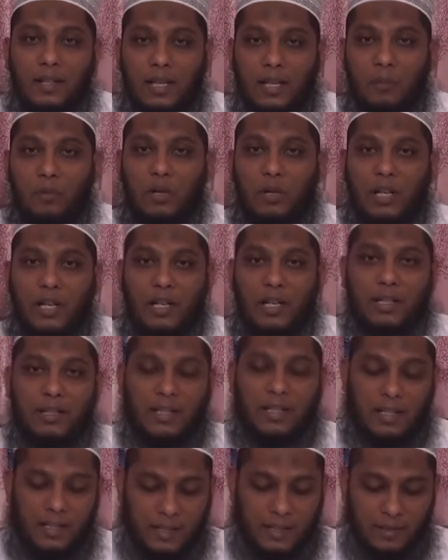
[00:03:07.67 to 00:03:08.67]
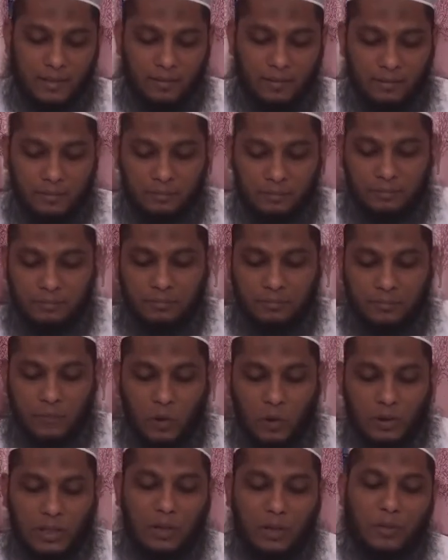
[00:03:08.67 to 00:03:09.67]
এবং আল্লাহ তালার
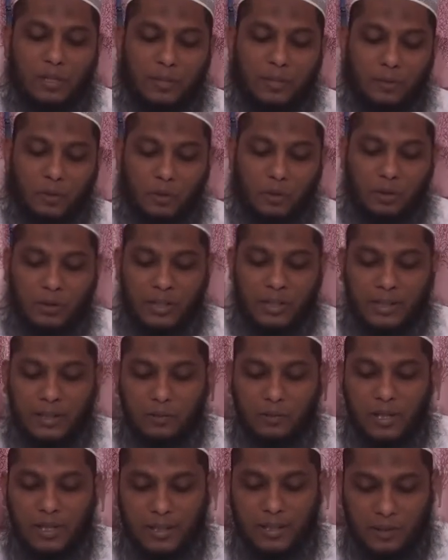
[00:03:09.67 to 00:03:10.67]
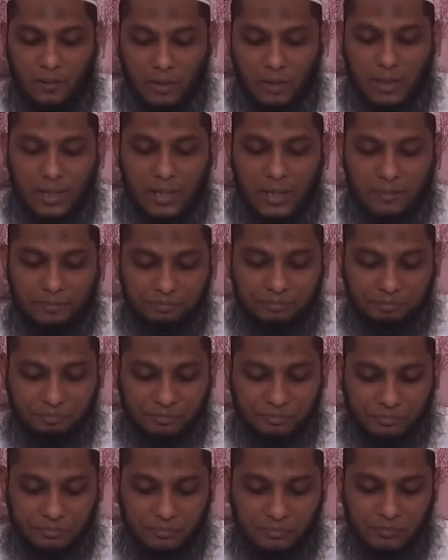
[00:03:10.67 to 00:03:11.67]
কথাগুলির মধ্য থেকে কয়েকটি কথা
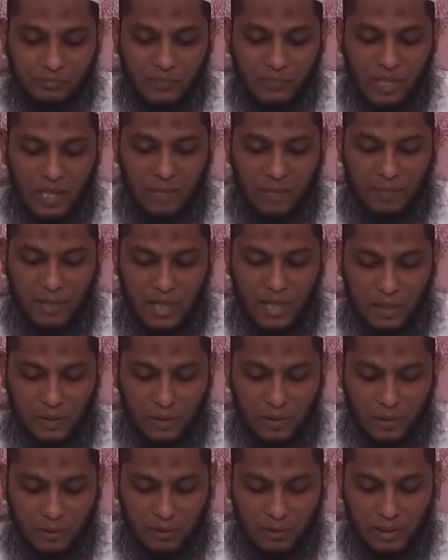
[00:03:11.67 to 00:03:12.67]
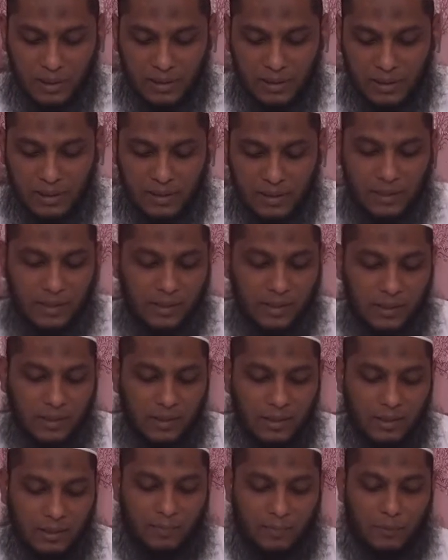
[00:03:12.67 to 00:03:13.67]
আমরা আলোচনা করতে যাচ্ছি
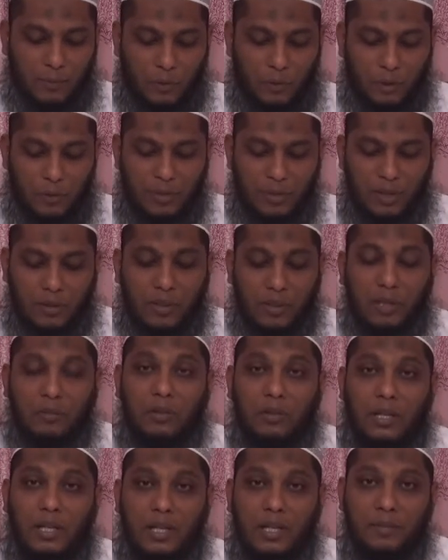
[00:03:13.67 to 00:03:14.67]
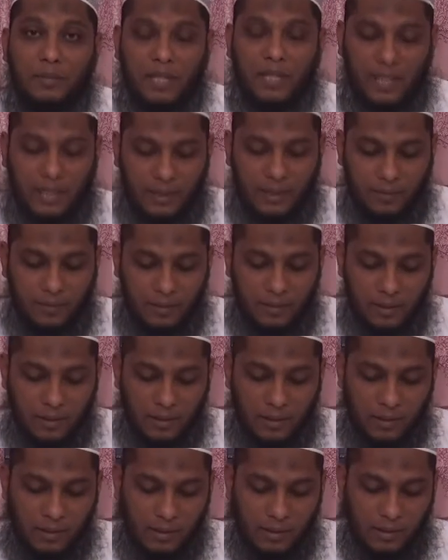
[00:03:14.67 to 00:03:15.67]
আমরা প্রথমেই কোরআনুল করিম থেকে
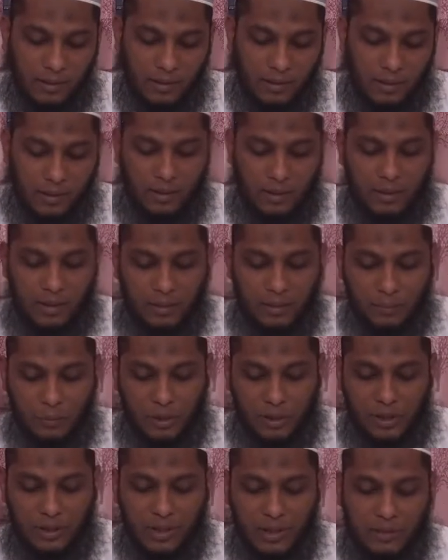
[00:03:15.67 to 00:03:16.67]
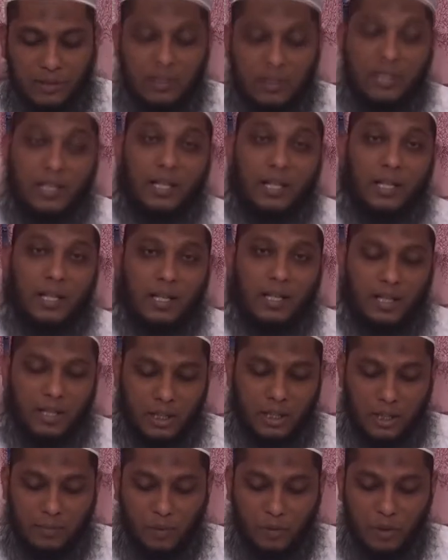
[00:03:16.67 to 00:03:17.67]
আল্লাহ রব্বুল ইজাত আল জালালের
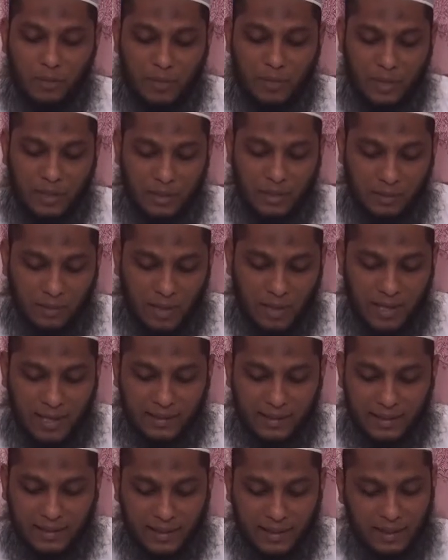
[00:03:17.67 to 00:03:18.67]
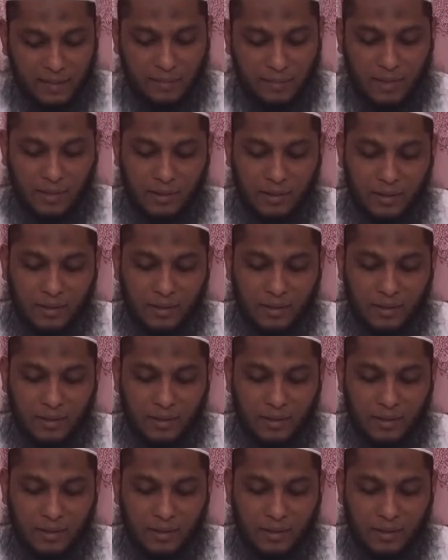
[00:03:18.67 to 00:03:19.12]
সে মহিমান্বিত আয়াতে কারিমা